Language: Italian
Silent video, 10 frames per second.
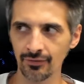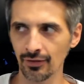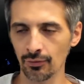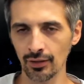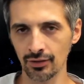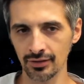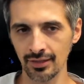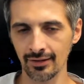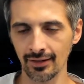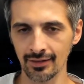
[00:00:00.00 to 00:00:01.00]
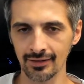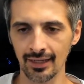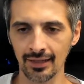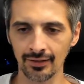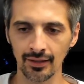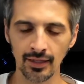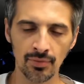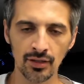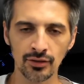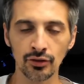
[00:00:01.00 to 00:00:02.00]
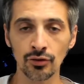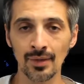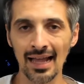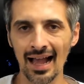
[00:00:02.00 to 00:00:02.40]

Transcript: fai qualcosa di interessante. Però secondo me